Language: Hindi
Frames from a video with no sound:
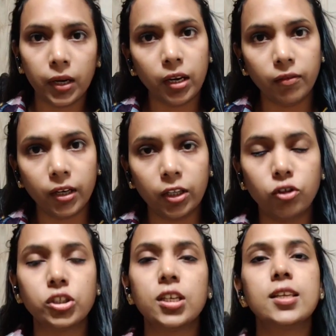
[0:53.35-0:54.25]
मिलने वाली है
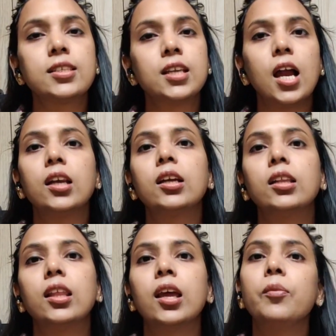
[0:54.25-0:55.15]
तो चलिए स्टार्ट
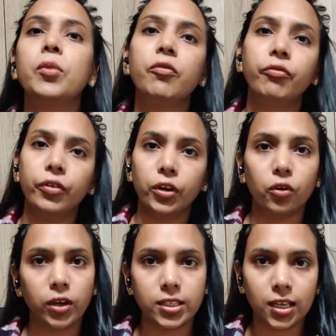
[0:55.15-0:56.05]
करते हैं अपनी
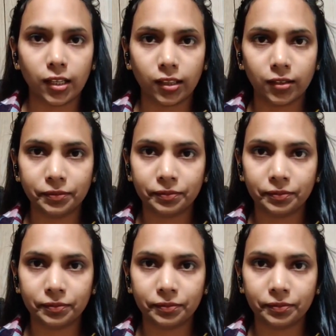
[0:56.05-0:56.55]
वीडियो के साथ